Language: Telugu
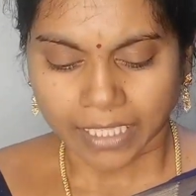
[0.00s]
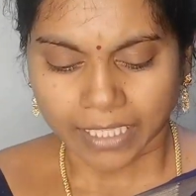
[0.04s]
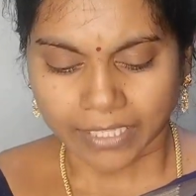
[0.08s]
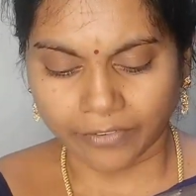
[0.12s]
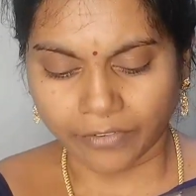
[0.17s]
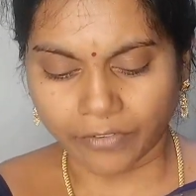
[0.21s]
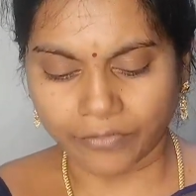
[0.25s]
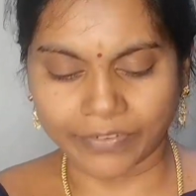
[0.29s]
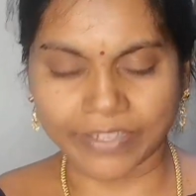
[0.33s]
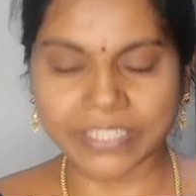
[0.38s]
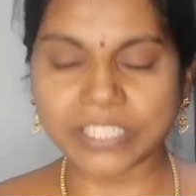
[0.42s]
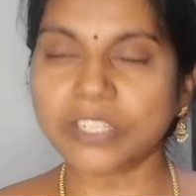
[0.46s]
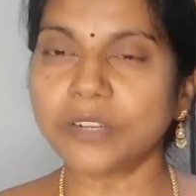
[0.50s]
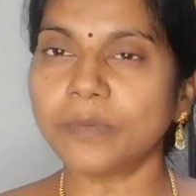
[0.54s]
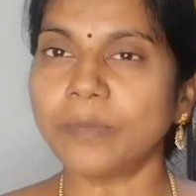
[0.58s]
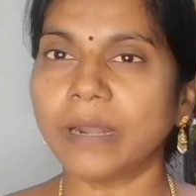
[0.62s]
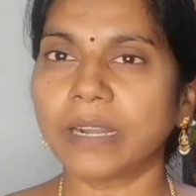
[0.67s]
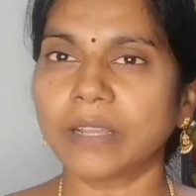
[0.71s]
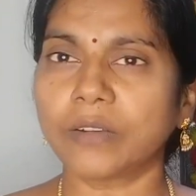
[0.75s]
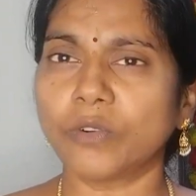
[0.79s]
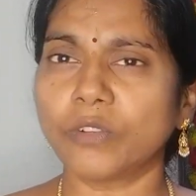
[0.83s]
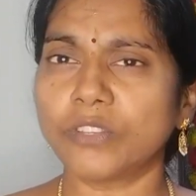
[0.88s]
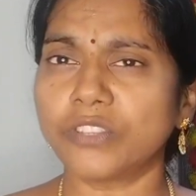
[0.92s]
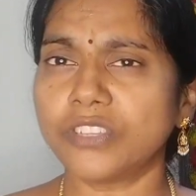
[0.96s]
ఇవి ఫస్ట్
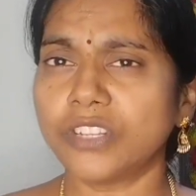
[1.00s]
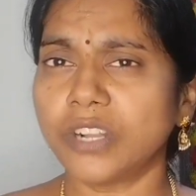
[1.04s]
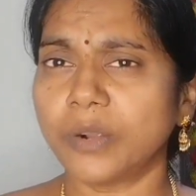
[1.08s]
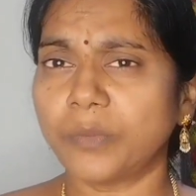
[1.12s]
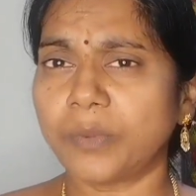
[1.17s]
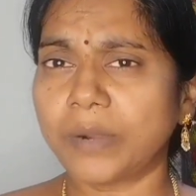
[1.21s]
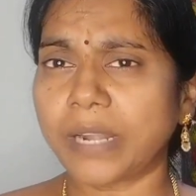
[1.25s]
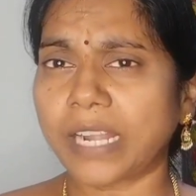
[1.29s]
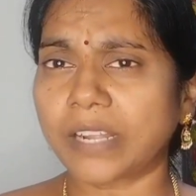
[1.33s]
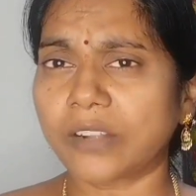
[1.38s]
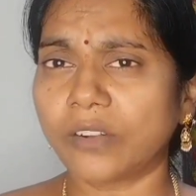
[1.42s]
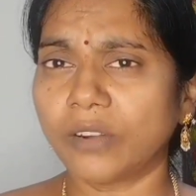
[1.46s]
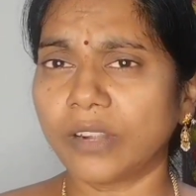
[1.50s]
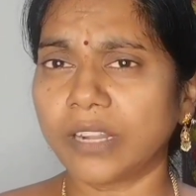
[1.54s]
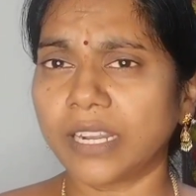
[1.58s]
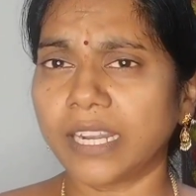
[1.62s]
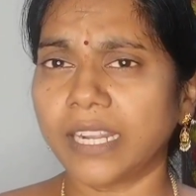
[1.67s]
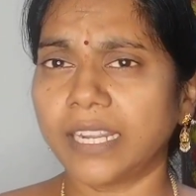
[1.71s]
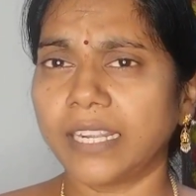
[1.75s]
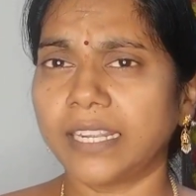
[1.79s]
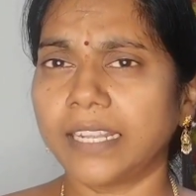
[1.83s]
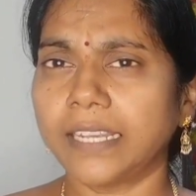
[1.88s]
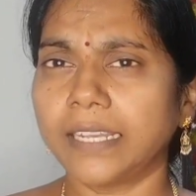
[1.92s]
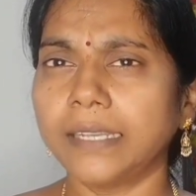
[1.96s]
మనకు వచ్చినప్పుడు
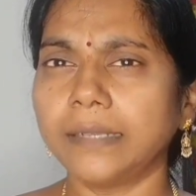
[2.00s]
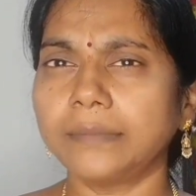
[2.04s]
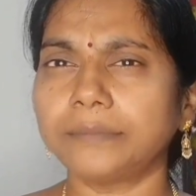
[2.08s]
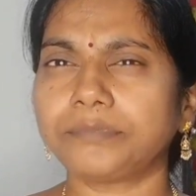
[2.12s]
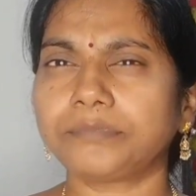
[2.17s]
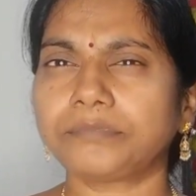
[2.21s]
ఎట్లుంటాయంటే